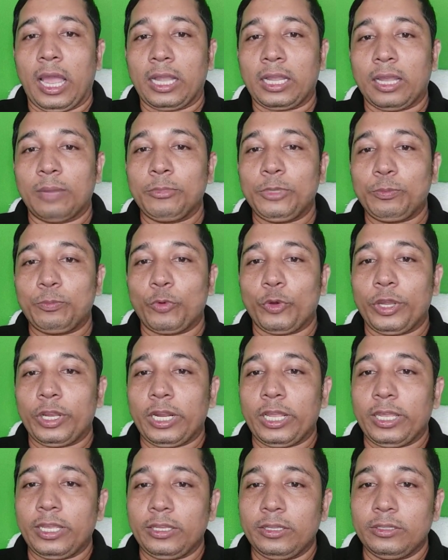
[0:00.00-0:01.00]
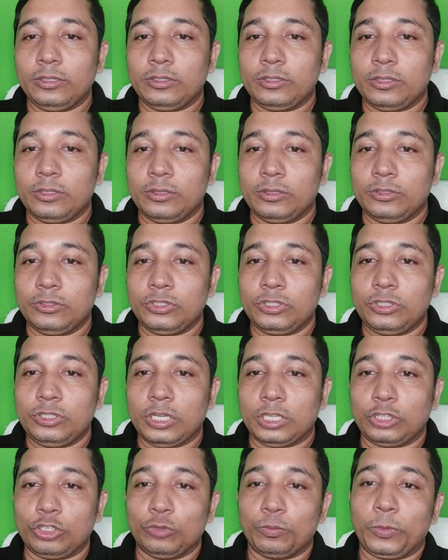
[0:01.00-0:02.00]
আগামী পয়লাই
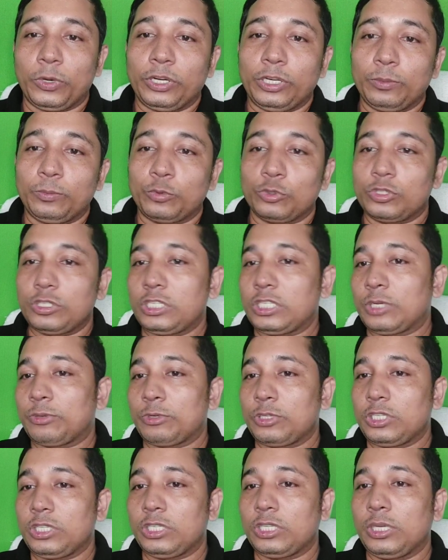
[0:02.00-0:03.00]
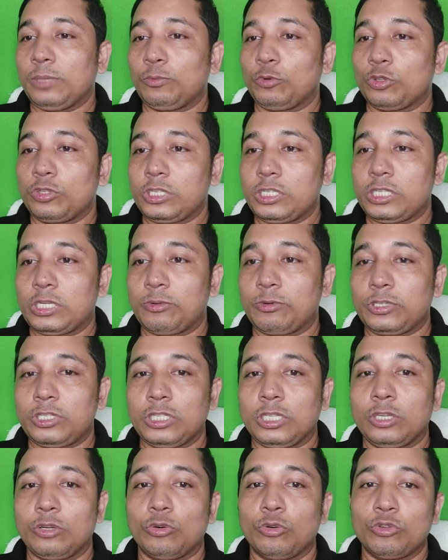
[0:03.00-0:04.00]
জাতীয় পার্টির প্রতিষ্ঠাবার্ষিকী
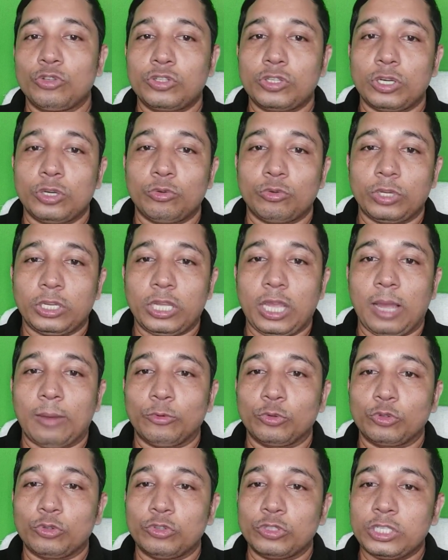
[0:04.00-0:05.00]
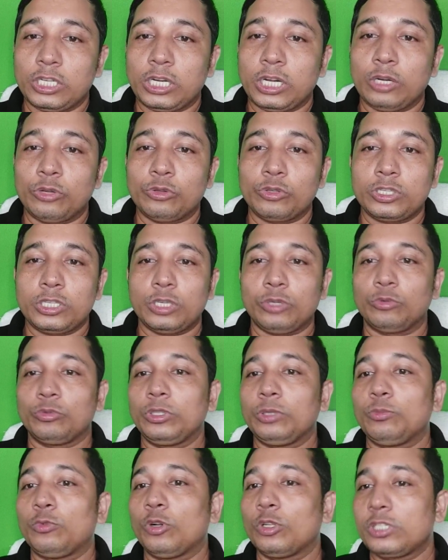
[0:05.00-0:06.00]
প্রতিষ্ঠাবার্ষিকীর অনুষ্ঠানে ওনাকে আমন্ত্রণ জানানো হয়েছে
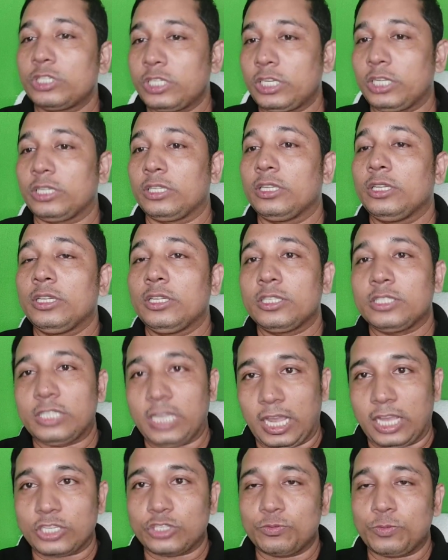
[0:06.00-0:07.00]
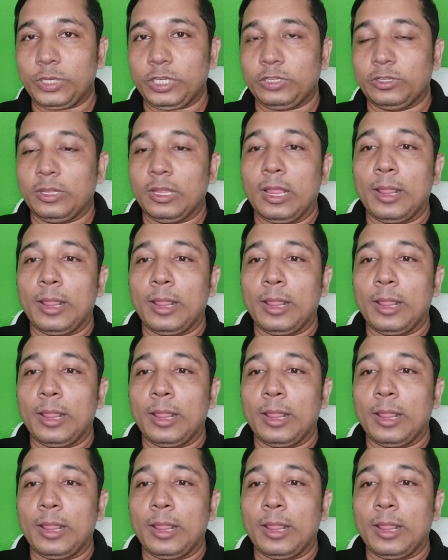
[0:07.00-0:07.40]
উনি বলছেন যে আসবেন